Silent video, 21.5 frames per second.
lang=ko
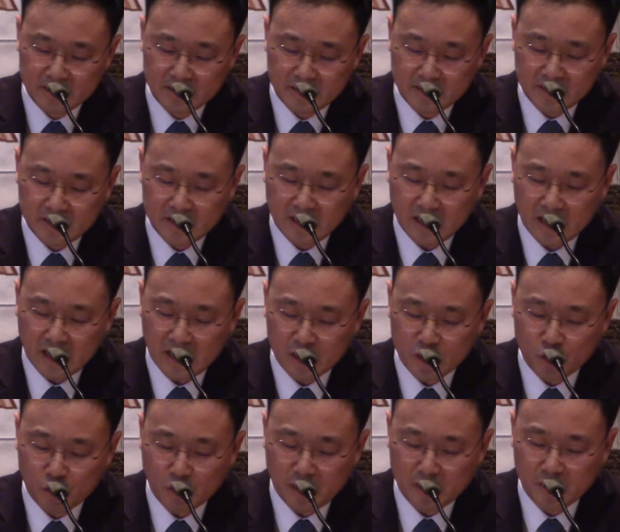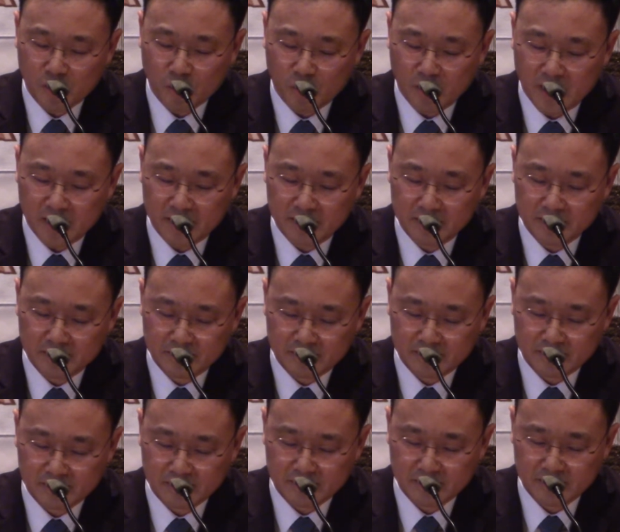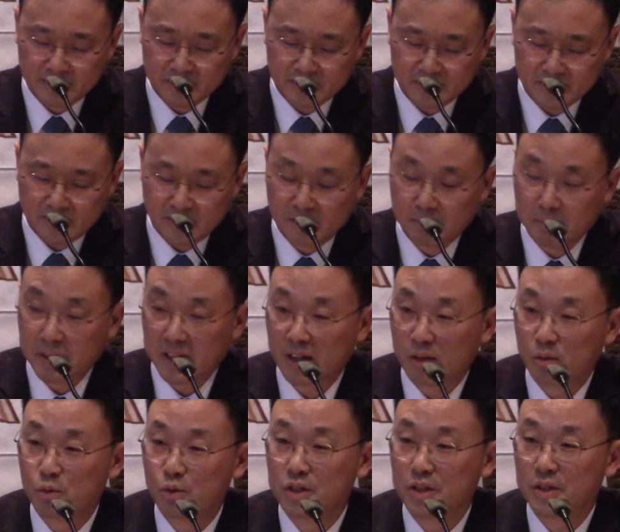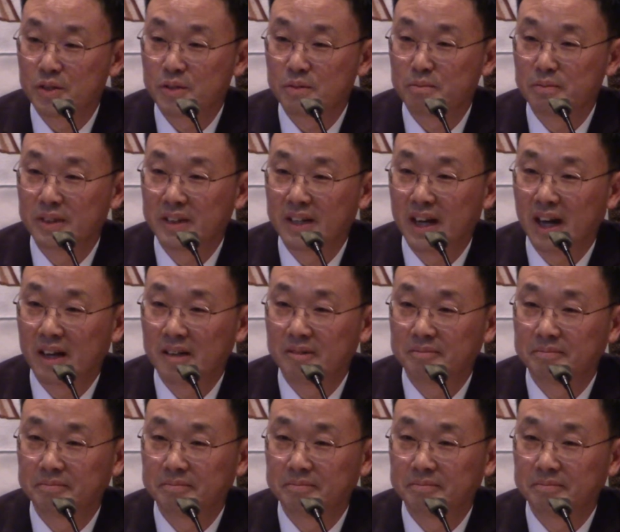지난 한 주간 동안 얼마나 우셨습니까?